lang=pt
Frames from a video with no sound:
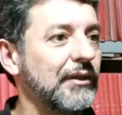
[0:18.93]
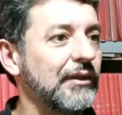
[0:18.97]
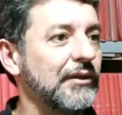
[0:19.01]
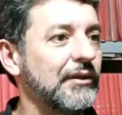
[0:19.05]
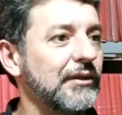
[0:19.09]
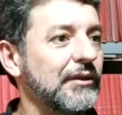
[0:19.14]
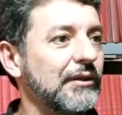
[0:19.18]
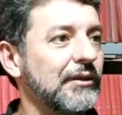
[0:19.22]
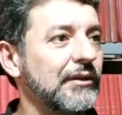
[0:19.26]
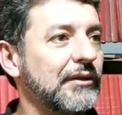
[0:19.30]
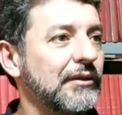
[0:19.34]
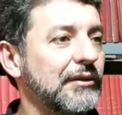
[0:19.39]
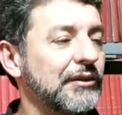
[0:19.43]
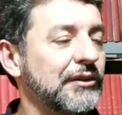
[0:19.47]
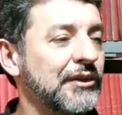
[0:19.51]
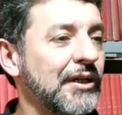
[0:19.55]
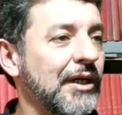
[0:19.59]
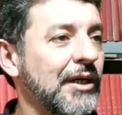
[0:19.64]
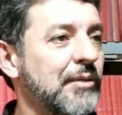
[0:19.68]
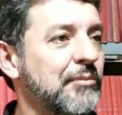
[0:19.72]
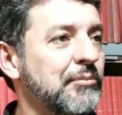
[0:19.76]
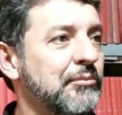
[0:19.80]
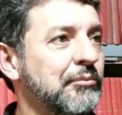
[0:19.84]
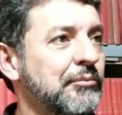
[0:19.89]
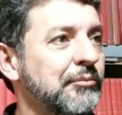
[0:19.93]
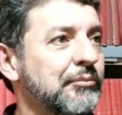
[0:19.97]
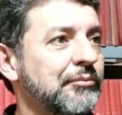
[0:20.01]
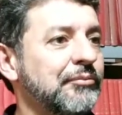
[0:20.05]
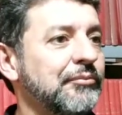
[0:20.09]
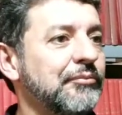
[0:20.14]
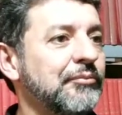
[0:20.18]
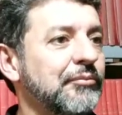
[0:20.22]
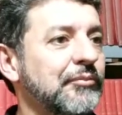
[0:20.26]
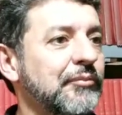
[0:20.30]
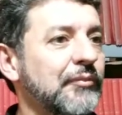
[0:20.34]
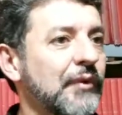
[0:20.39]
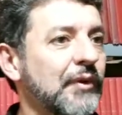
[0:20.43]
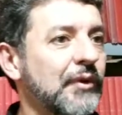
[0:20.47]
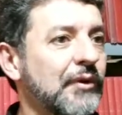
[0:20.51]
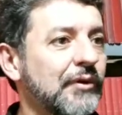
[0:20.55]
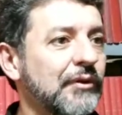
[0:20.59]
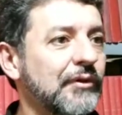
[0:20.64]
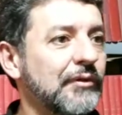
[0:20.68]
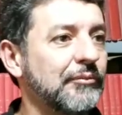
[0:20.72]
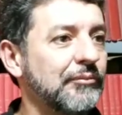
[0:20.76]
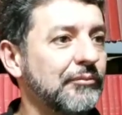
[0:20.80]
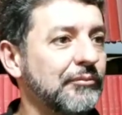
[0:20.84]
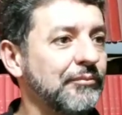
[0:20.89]
Já. Pera, mas olha pra
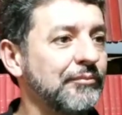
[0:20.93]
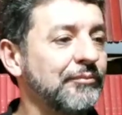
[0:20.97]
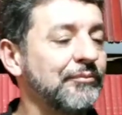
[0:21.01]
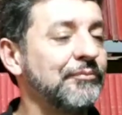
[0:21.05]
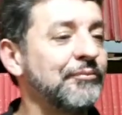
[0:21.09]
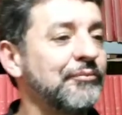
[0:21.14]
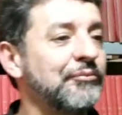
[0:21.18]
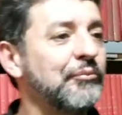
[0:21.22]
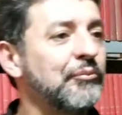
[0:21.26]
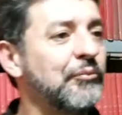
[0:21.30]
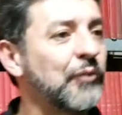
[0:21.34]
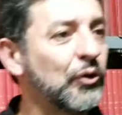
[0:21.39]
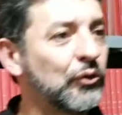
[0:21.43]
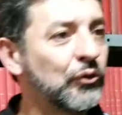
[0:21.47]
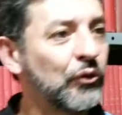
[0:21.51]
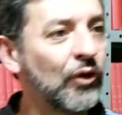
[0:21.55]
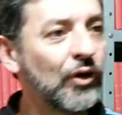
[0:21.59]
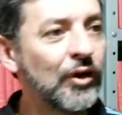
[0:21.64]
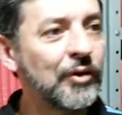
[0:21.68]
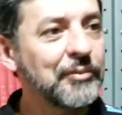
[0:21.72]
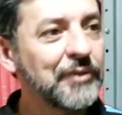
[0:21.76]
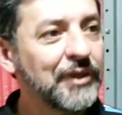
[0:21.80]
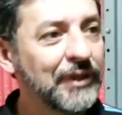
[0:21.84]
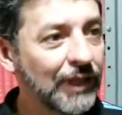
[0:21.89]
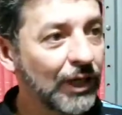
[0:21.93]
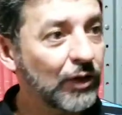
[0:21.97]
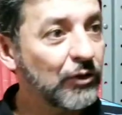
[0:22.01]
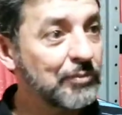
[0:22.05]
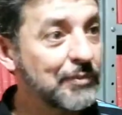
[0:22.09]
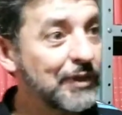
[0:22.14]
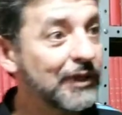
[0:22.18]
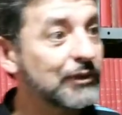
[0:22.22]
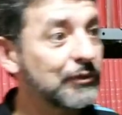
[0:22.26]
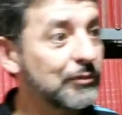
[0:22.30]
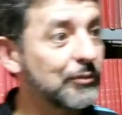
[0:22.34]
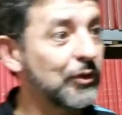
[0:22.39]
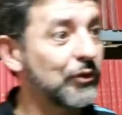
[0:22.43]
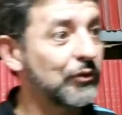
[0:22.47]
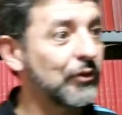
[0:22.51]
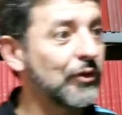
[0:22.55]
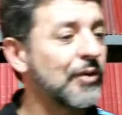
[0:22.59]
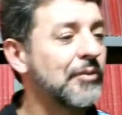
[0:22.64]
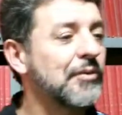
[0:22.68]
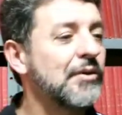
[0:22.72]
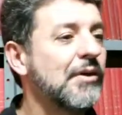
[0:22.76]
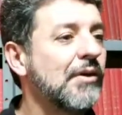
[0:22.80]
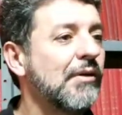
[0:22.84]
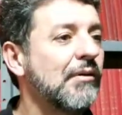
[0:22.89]
cá. Olha aqui, meu ó. nome, né? Começa com meu nome.
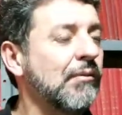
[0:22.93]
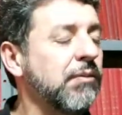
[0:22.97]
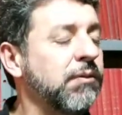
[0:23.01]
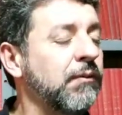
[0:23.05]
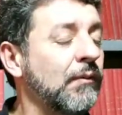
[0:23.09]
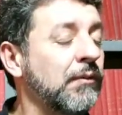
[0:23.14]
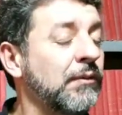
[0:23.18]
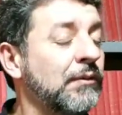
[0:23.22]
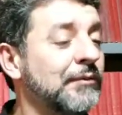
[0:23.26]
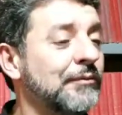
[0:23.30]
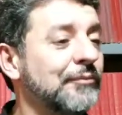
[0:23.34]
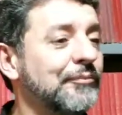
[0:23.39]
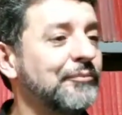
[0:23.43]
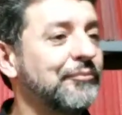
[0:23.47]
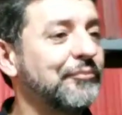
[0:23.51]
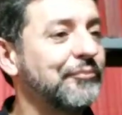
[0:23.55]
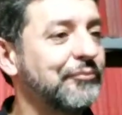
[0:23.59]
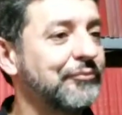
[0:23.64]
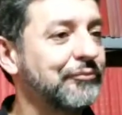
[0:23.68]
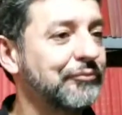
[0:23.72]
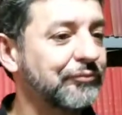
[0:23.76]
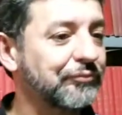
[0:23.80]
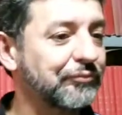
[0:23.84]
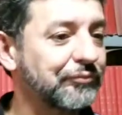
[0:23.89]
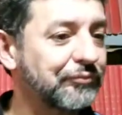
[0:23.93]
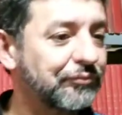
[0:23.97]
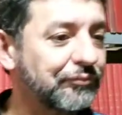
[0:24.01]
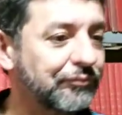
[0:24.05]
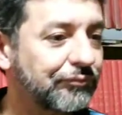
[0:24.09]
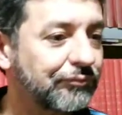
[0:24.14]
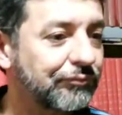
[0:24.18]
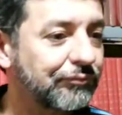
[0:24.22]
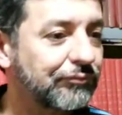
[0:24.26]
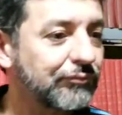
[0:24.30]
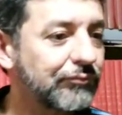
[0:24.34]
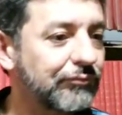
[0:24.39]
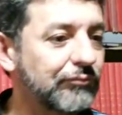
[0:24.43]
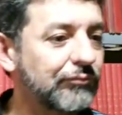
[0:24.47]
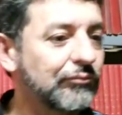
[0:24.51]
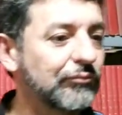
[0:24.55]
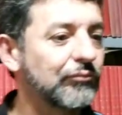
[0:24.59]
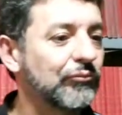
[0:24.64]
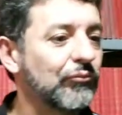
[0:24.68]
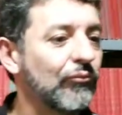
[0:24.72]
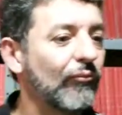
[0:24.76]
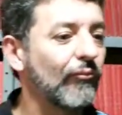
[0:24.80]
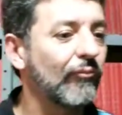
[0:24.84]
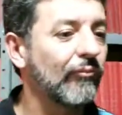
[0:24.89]
É. Olha, ó, tá vendo aqui,
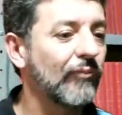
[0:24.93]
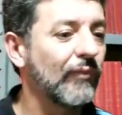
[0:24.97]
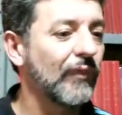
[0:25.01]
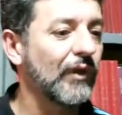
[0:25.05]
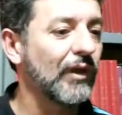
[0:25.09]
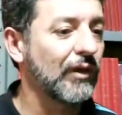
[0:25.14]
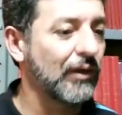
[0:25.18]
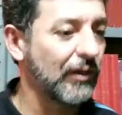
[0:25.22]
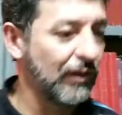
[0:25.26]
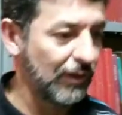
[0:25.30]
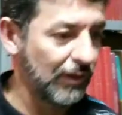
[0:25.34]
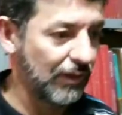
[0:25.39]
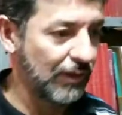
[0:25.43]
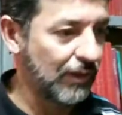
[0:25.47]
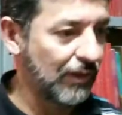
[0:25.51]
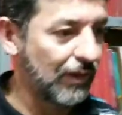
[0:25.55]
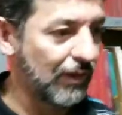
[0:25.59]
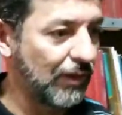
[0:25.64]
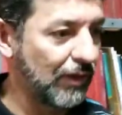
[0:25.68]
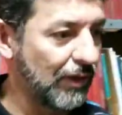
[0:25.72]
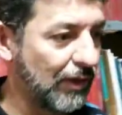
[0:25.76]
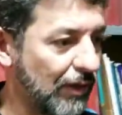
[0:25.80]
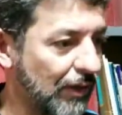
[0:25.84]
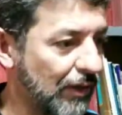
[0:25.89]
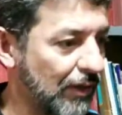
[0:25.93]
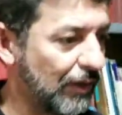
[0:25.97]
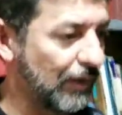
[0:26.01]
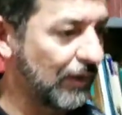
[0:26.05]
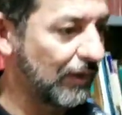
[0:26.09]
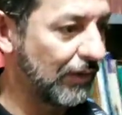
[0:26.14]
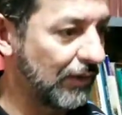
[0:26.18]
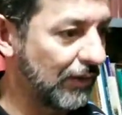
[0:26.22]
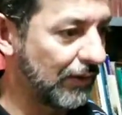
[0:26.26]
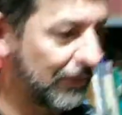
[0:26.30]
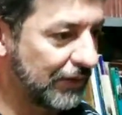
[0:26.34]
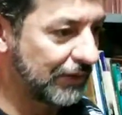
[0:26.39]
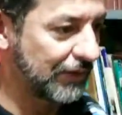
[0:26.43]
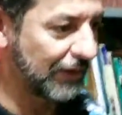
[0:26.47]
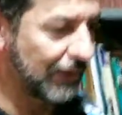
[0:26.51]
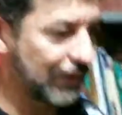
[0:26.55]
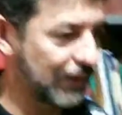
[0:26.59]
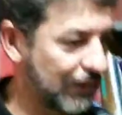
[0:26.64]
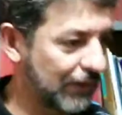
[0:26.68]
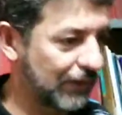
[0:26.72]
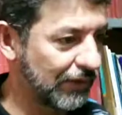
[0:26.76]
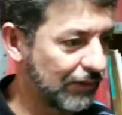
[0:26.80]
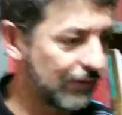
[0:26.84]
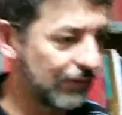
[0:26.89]
ó? Esse, Esse aqui? ponto
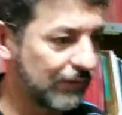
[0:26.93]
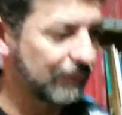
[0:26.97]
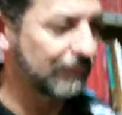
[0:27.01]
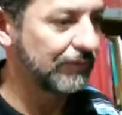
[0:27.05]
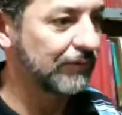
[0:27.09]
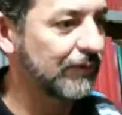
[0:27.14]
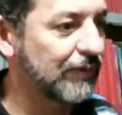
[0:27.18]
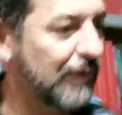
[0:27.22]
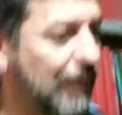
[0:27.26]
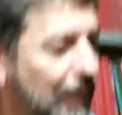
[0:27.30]
aqui? Tá. É.